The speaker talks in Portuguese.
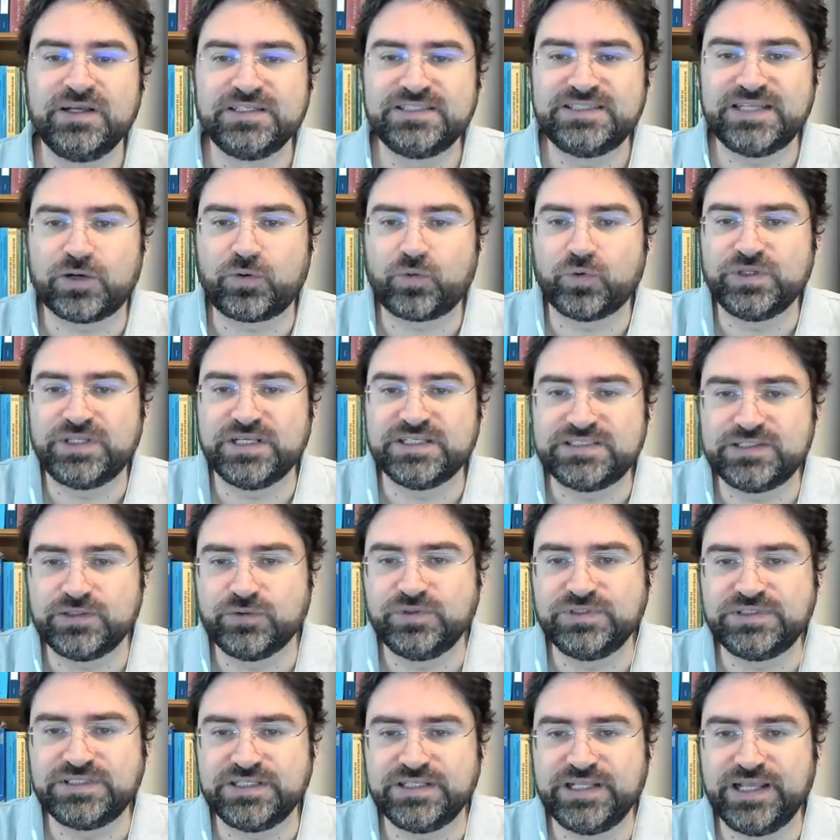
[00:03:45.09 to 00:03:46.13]
Se acontecer
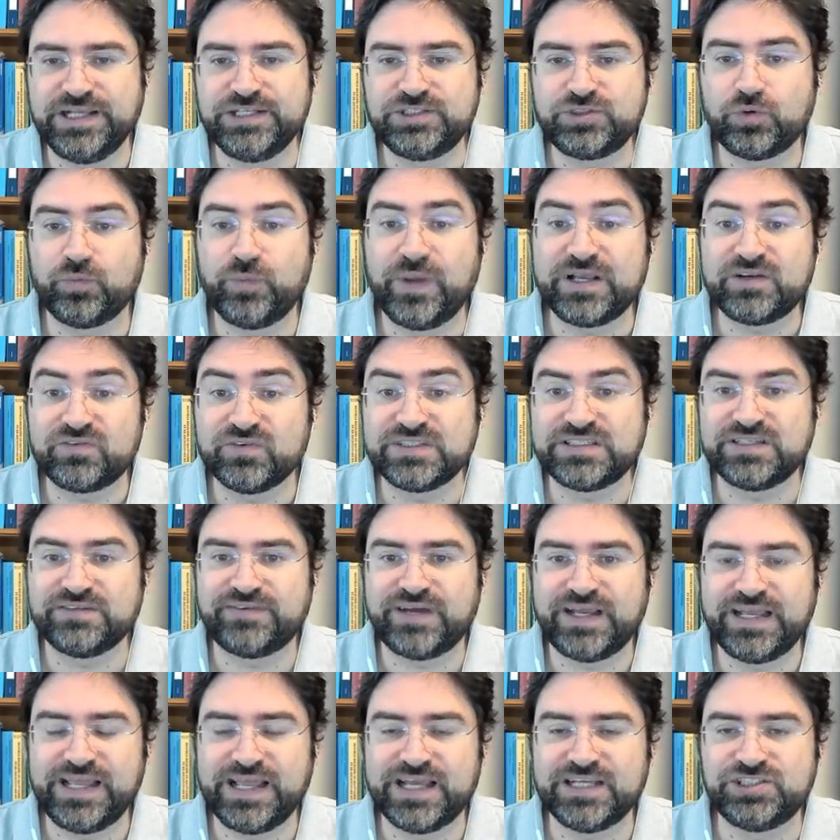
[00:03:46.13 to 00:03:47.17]
um incidente, como é que você
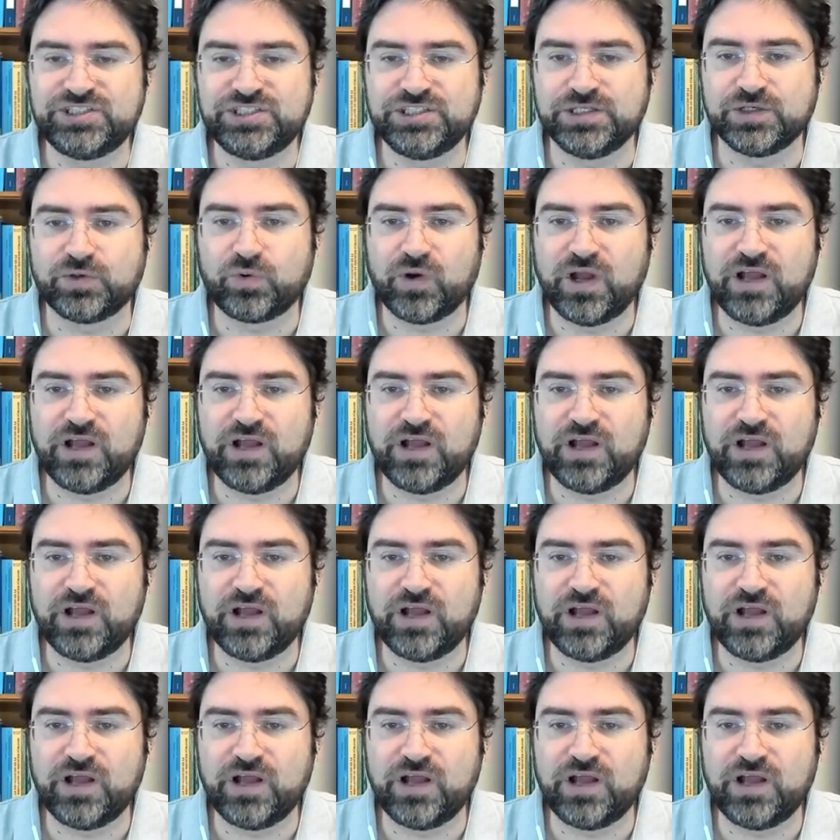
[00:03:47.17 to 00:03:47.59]
vai reagir?